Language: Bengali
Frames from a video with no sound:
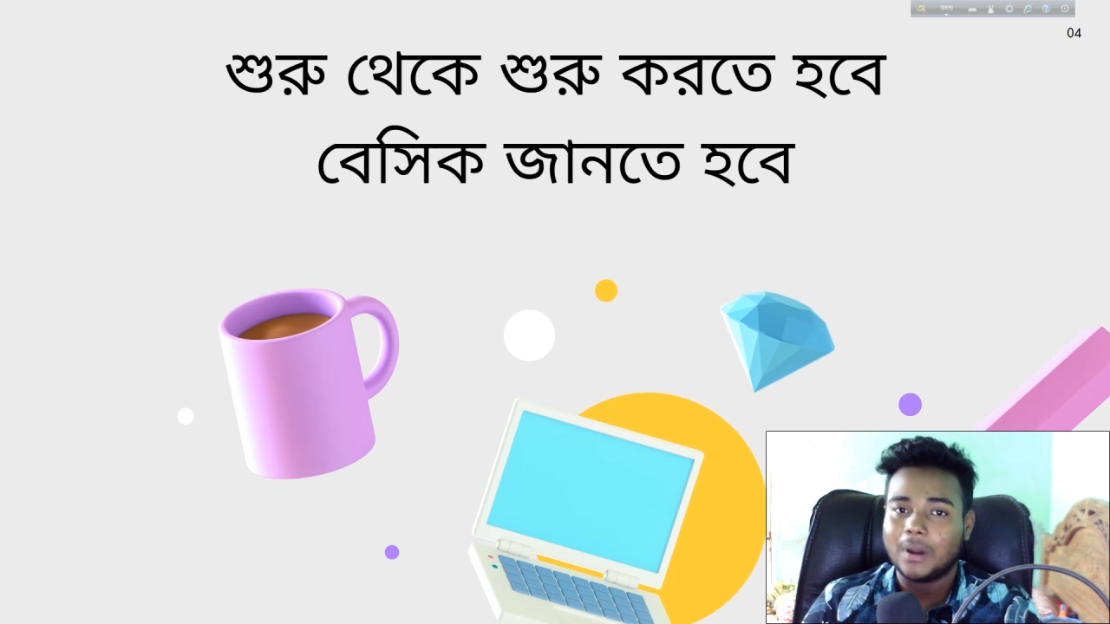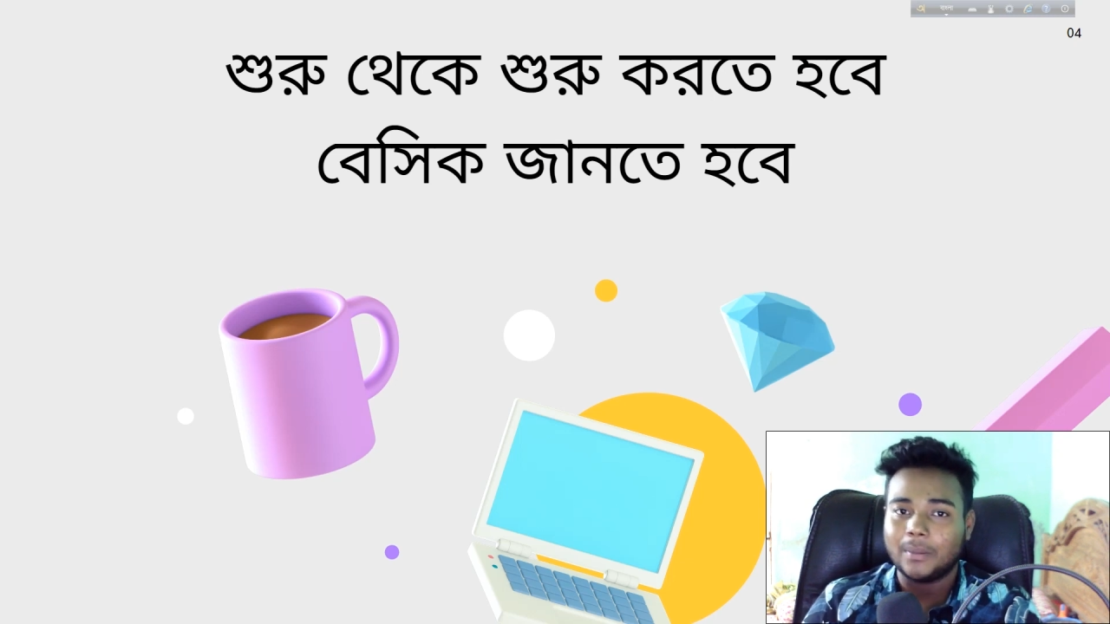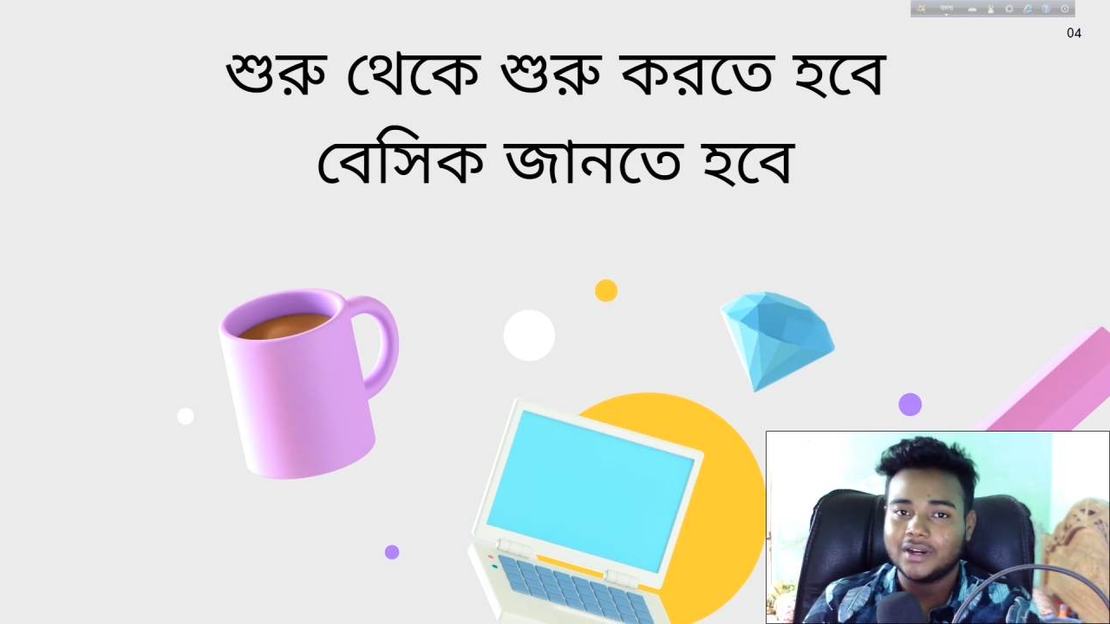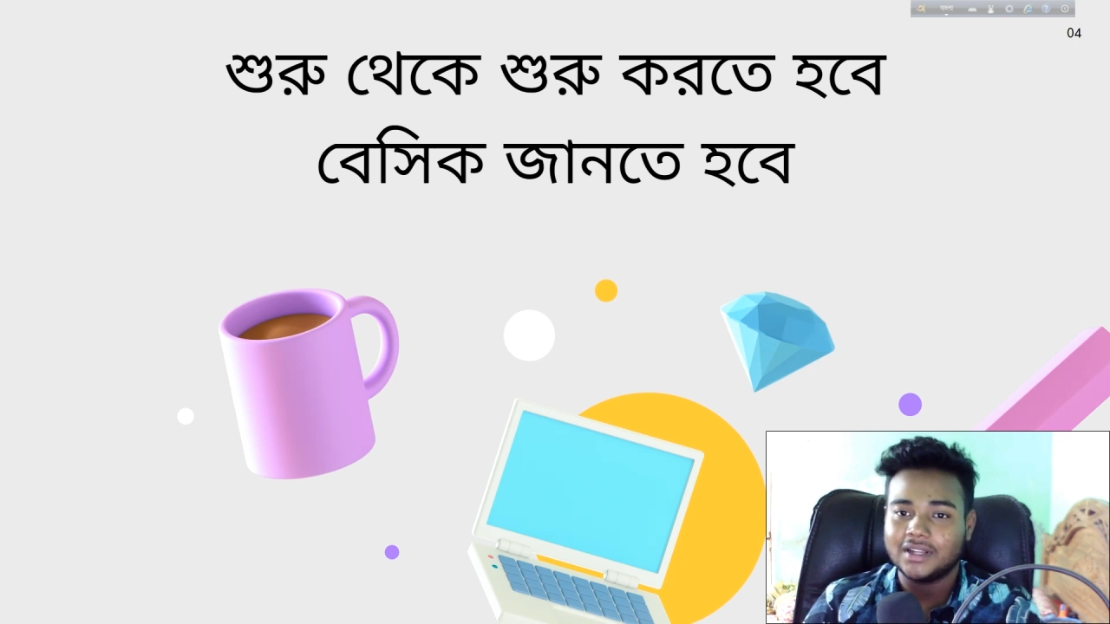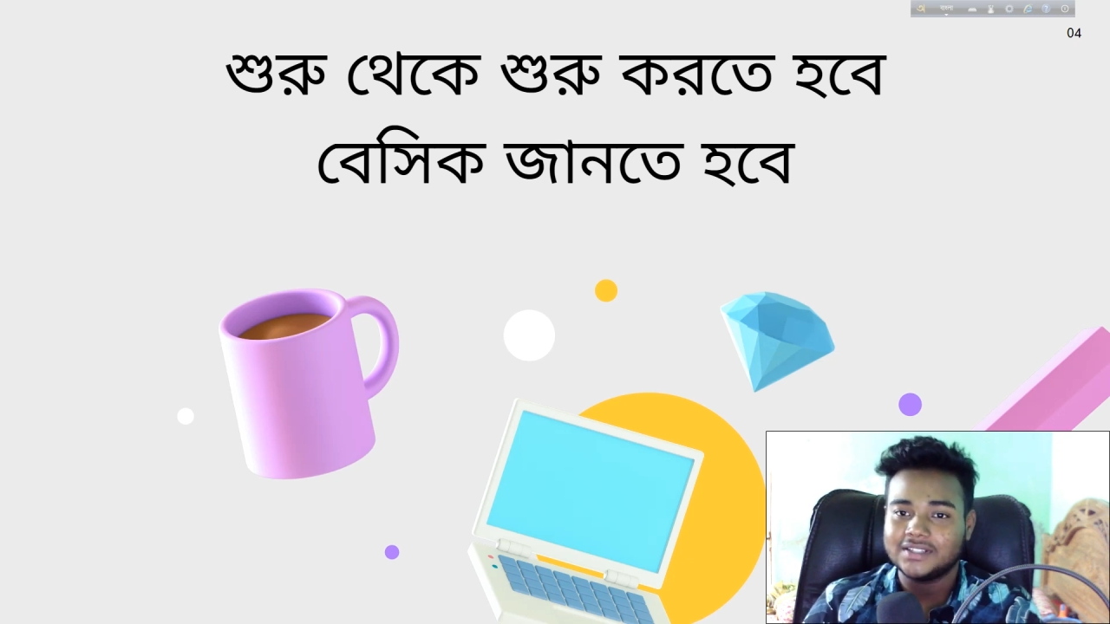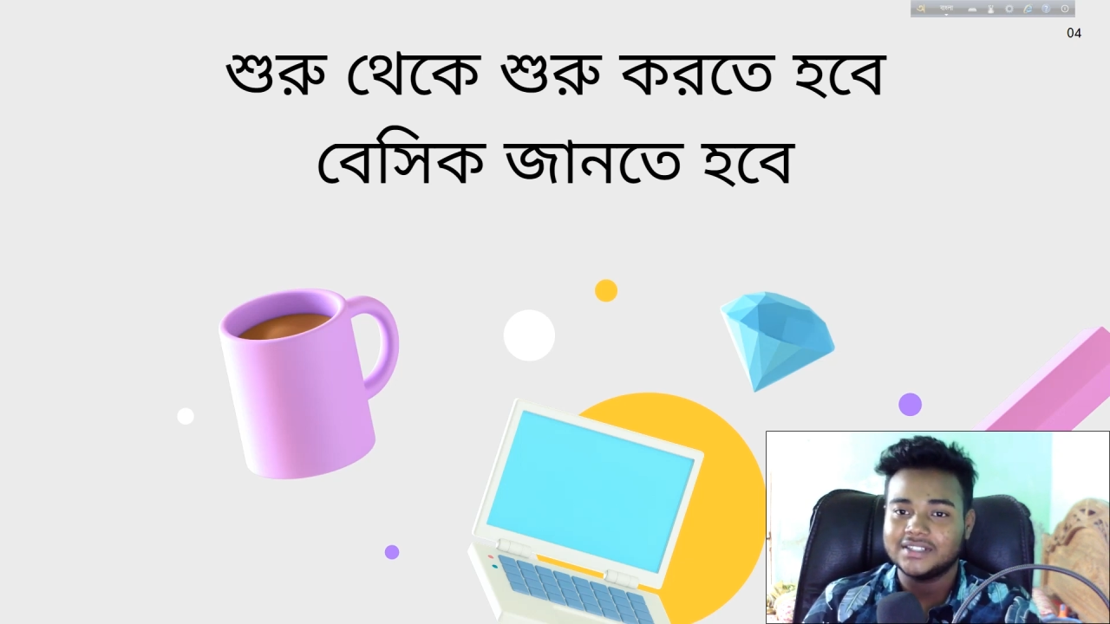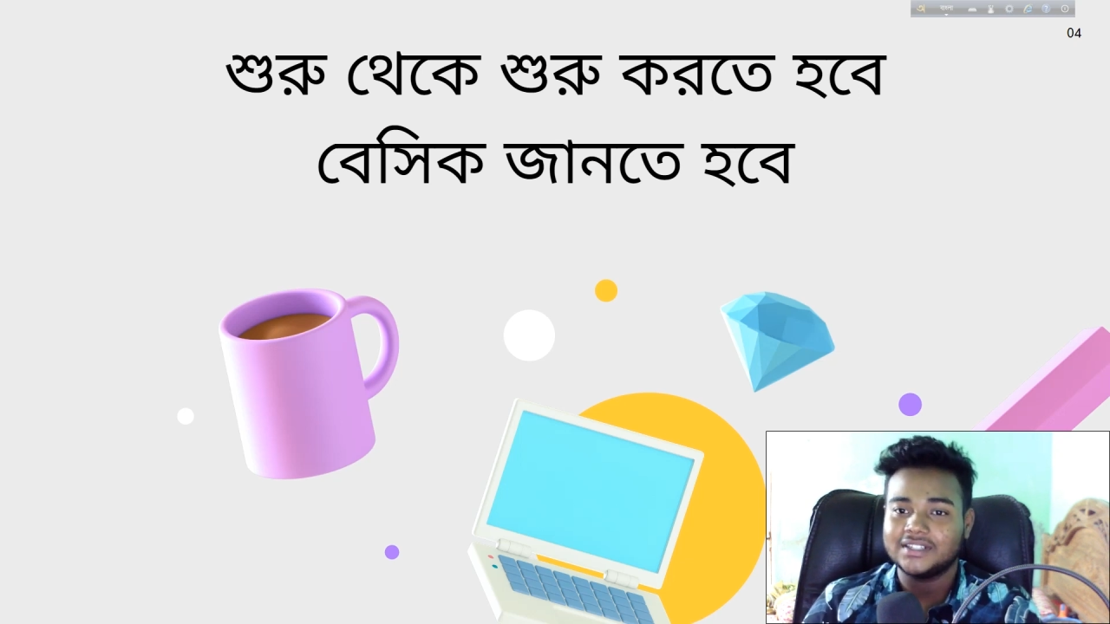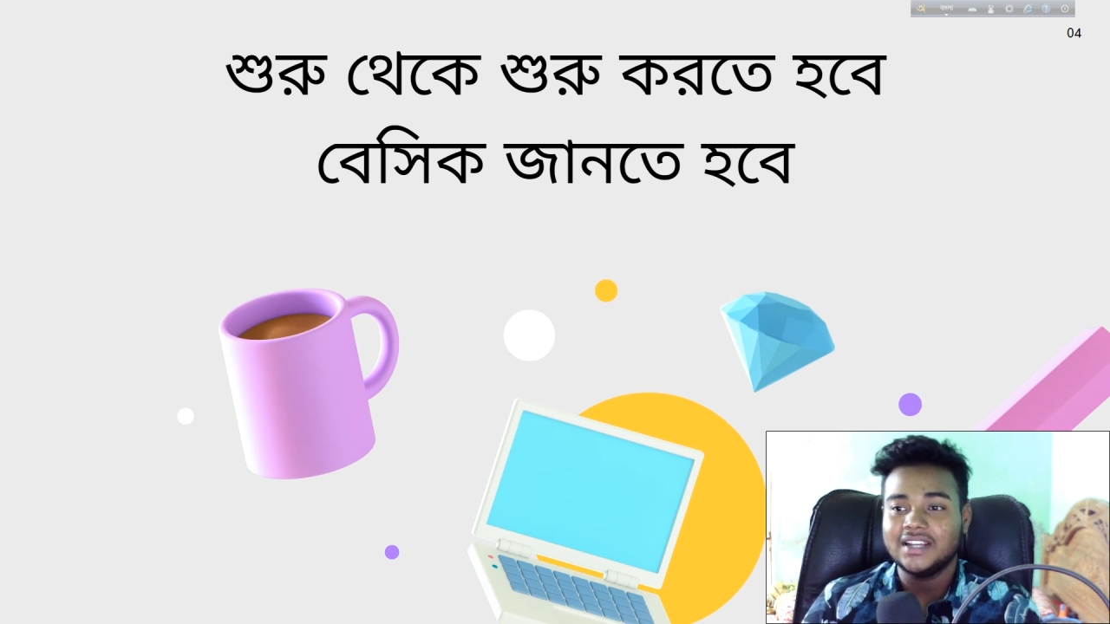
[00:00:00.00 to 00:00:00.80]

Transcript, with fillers: পাবেন না যে